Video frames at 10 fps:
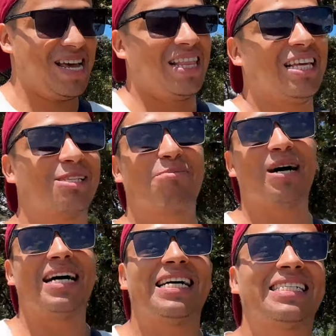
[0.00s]

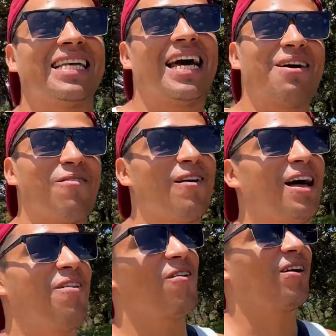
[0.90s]
Después de
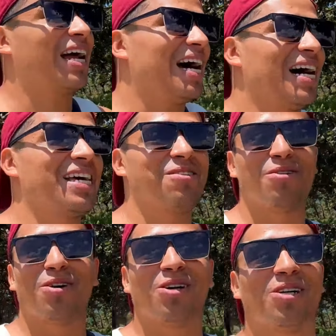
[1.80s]
una hora y
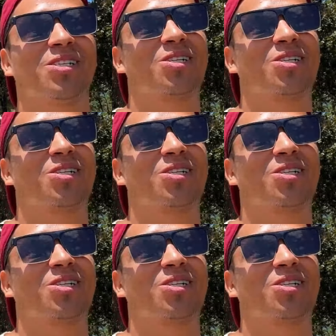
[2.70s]
unos